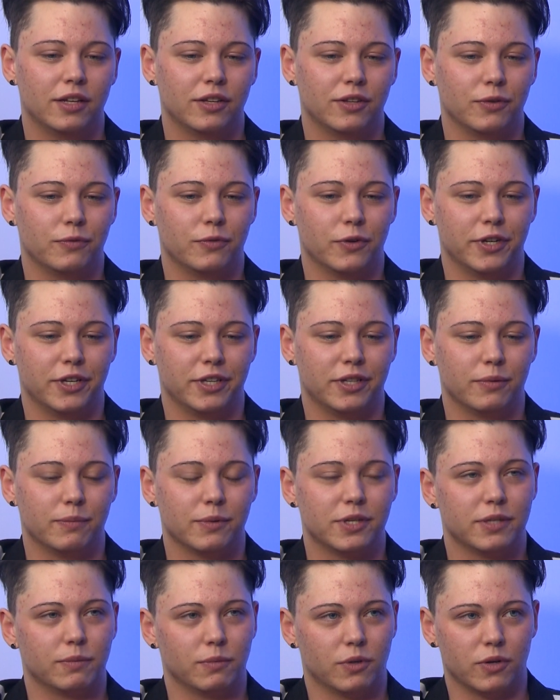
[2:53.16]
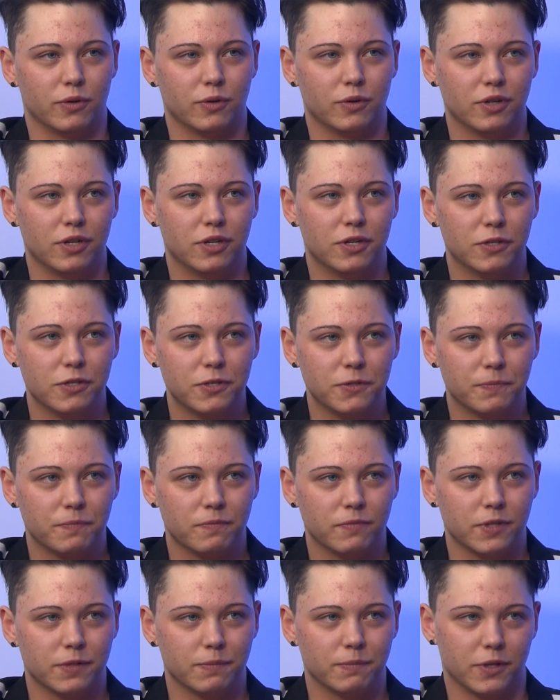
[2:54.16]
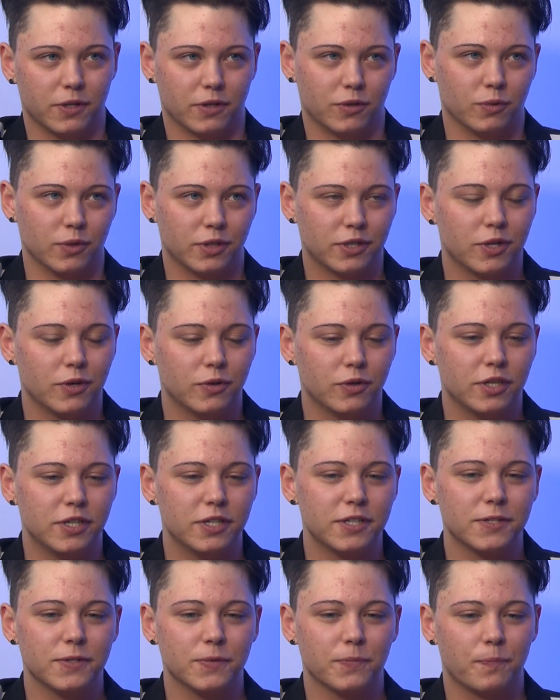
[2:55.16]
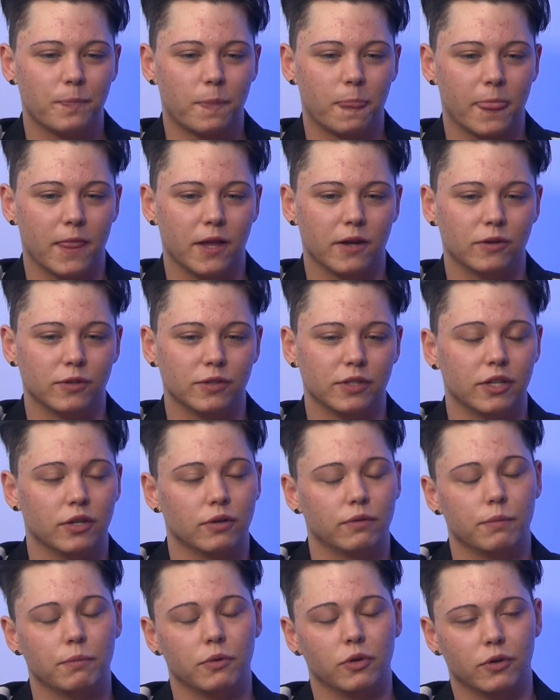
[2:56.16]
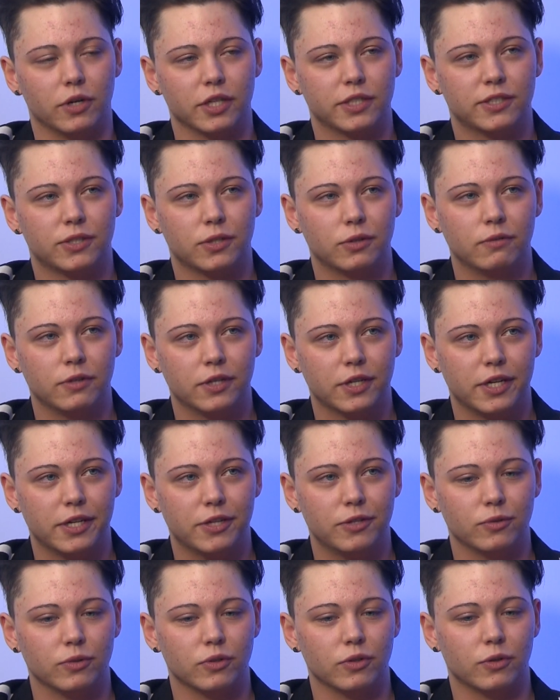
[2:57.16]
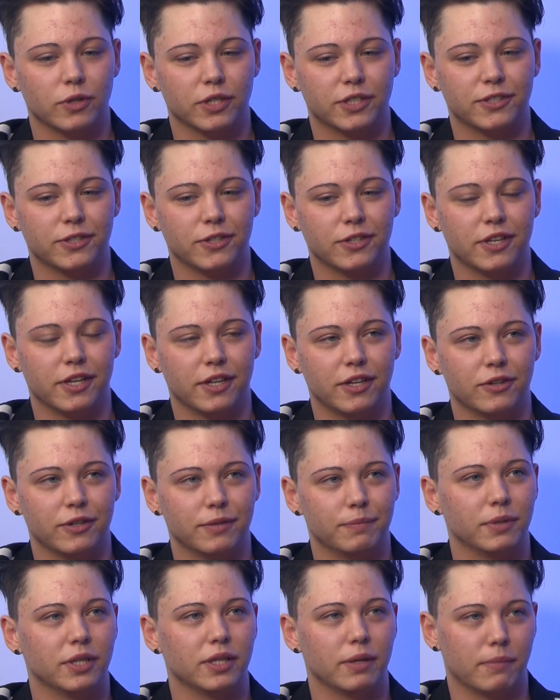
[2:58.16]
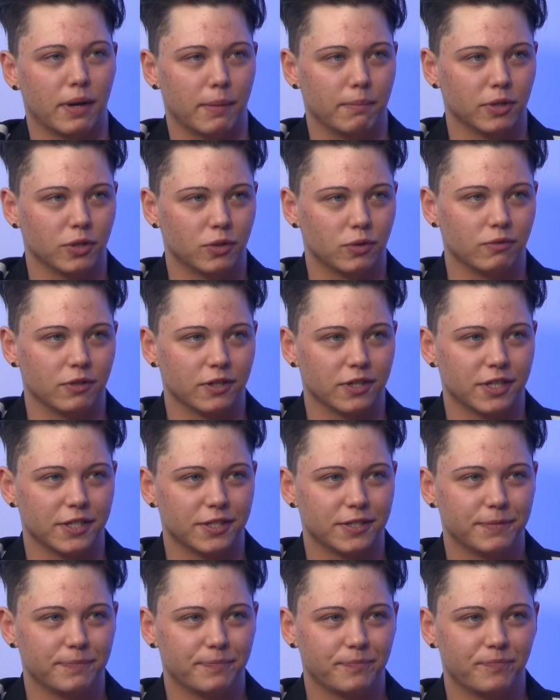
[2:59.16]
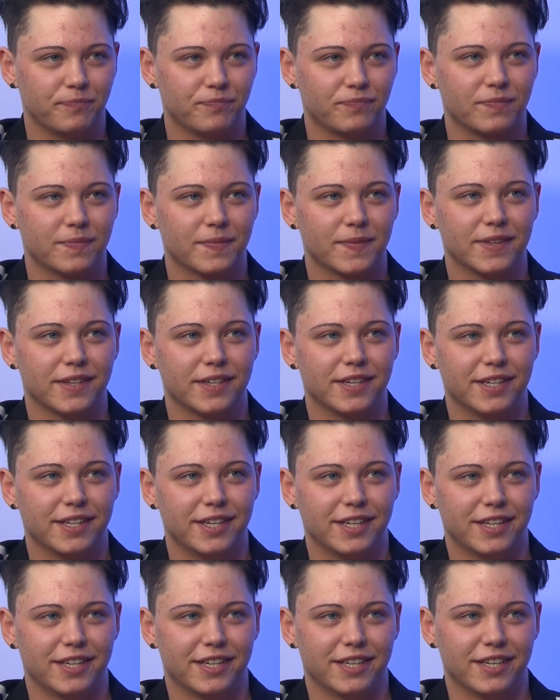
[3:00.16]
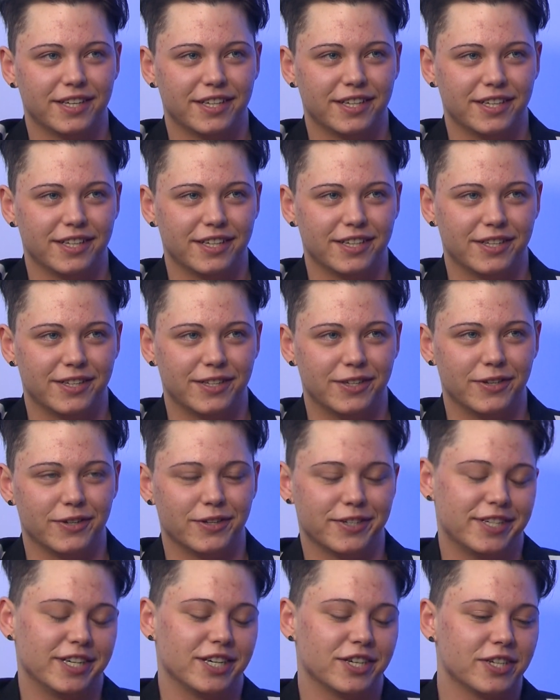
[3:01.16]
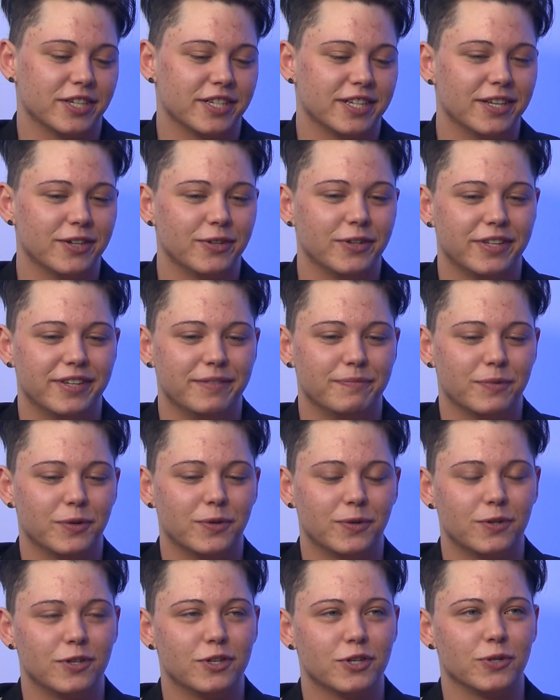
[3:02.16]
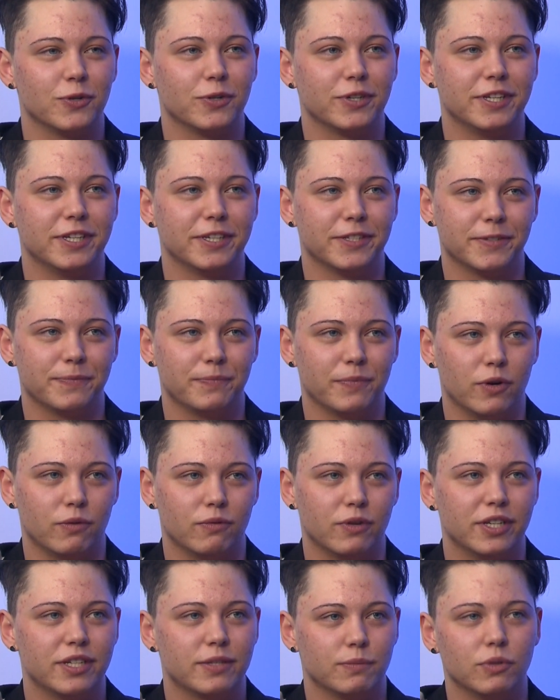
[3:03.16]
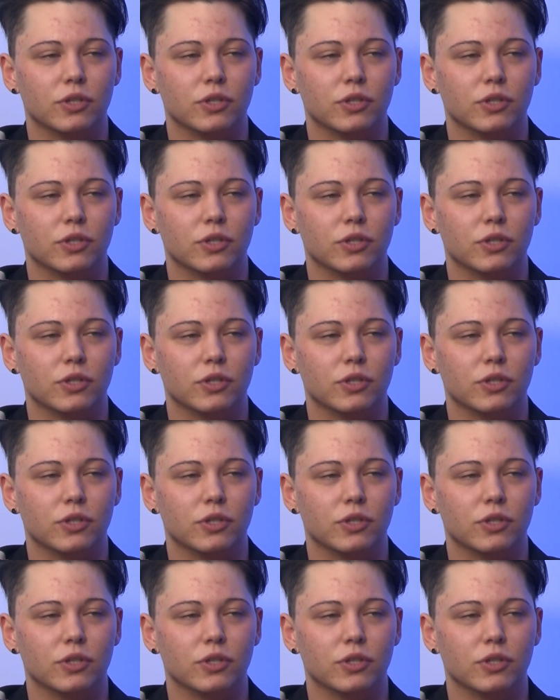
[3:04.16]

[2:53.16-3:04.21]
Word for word: Da war ich damals im Krankenhaus, weil es mir nicht gut gegangen ist. Mhm. Und dann habe ich mit dem Arzt drüber geredet und der Arzt hat dann halt mit der Mama drüber geredet. Okay. Ja, als erstes sind halt immer alle schockiert. Aber jetzt